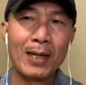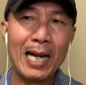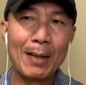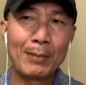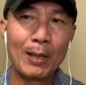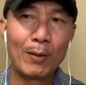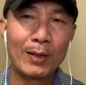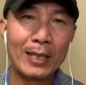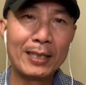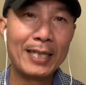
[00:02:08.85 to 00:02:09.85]
làm theo
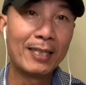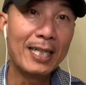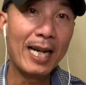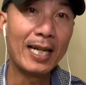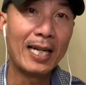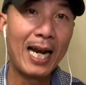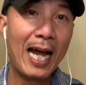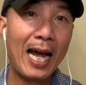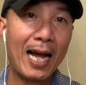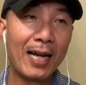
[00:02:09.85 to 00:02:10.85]
cách chia thứ gì
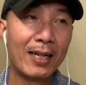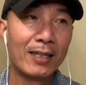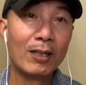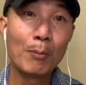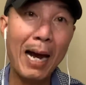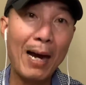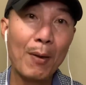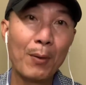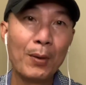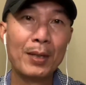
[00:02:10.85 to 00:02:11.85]
là lương
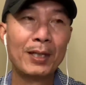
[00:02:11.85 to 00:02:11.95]
bao